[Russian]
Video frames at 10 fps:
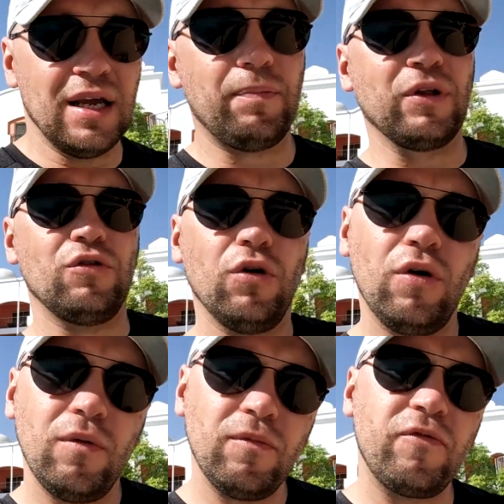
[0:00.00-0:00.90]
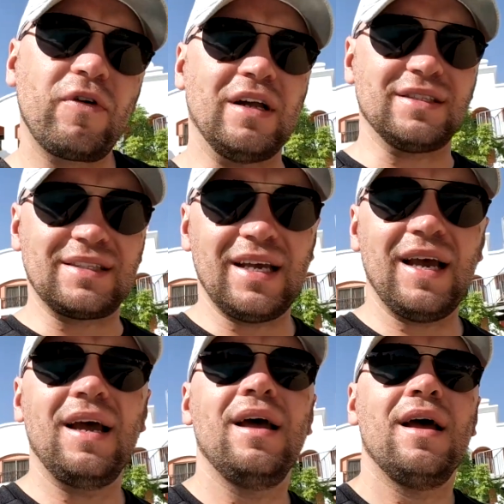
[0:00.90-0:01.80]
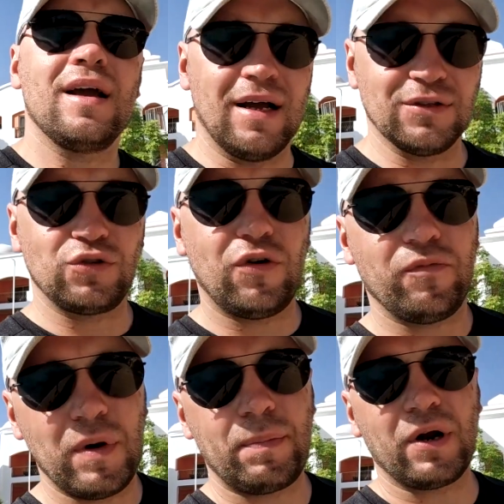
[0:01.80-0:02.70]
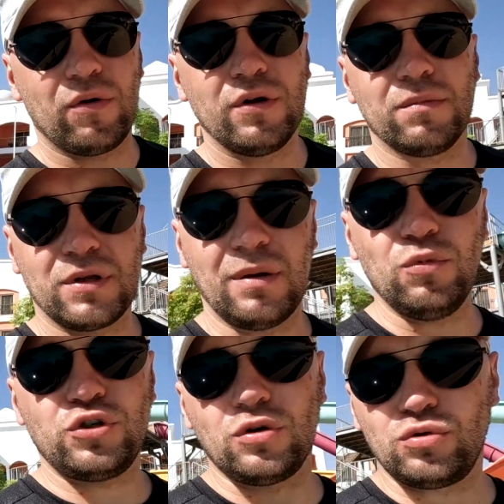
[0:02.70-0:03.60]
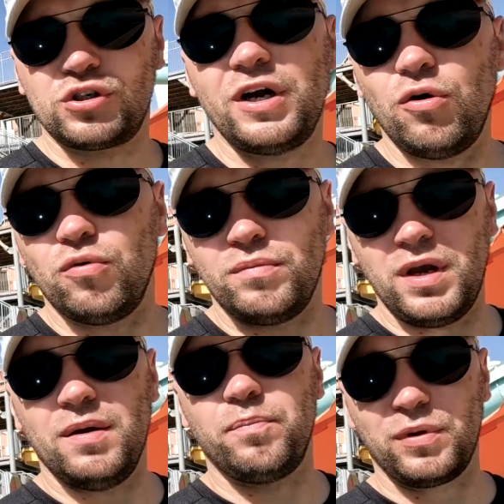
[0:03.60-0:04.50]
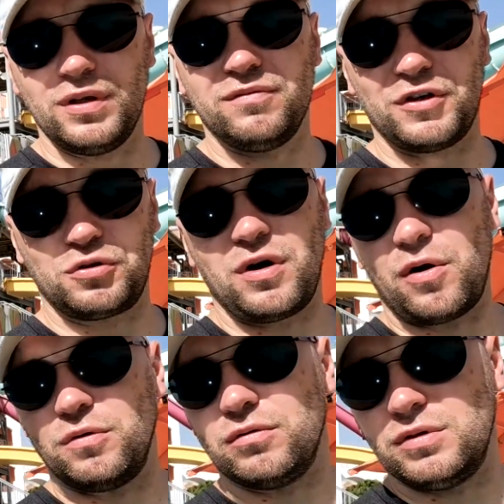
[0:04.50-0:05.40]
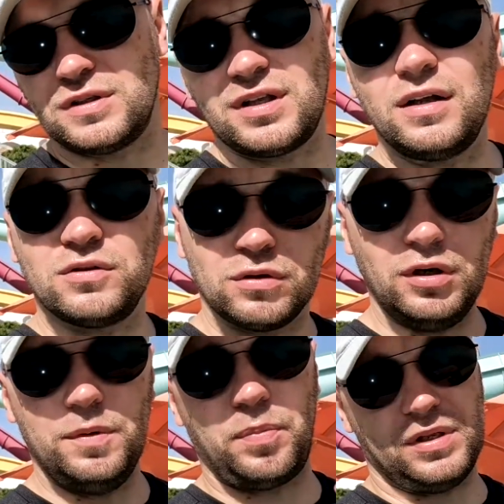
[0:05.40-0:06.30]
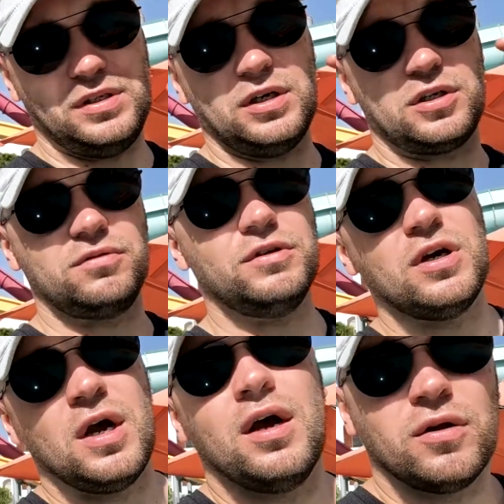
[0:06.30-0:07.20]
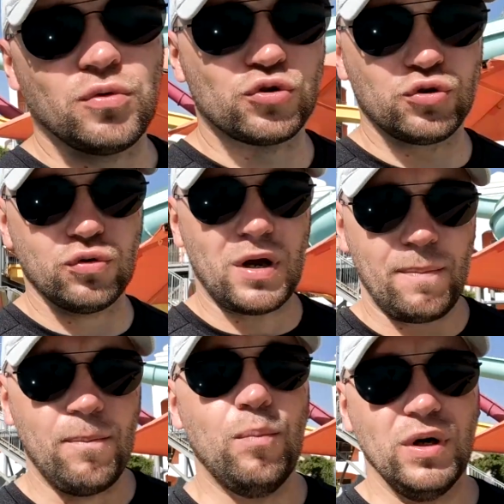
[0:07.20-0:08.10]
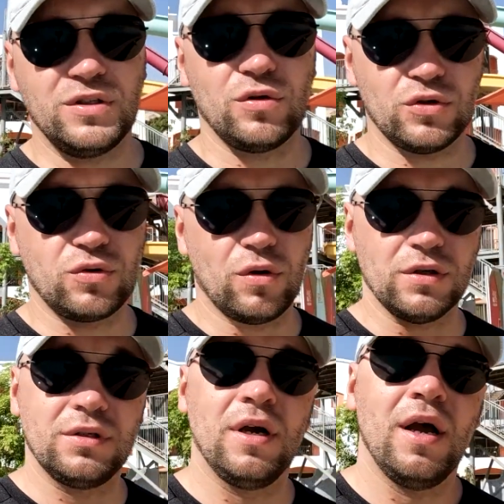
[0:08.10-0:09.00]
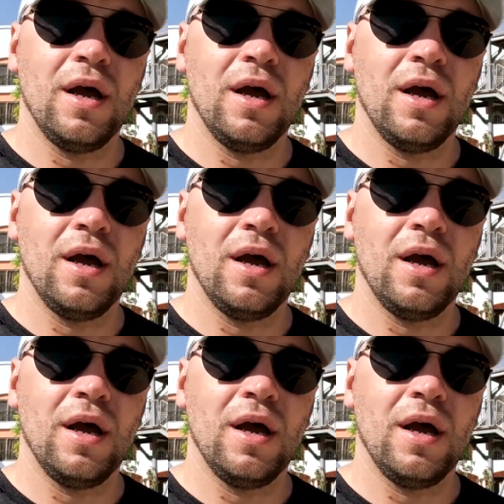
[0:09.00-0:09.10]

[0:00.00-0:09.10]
И потом в конце концов мы приходим к тому, что уже умеем плыть вашу коронную дистанцию и поддерживать нужную нам быструю скорость.